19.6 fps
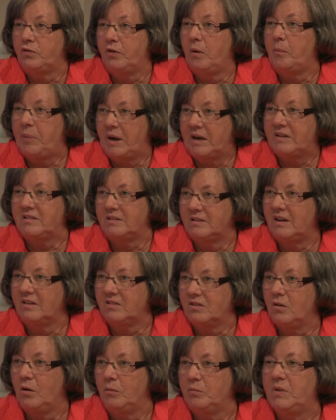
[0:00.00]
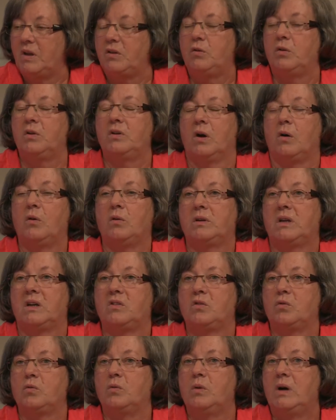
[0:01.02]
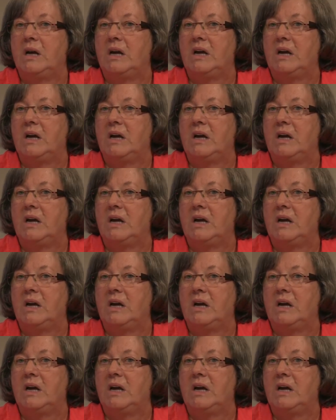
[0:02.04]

verpassen. Das kommt natürlich auch dazu.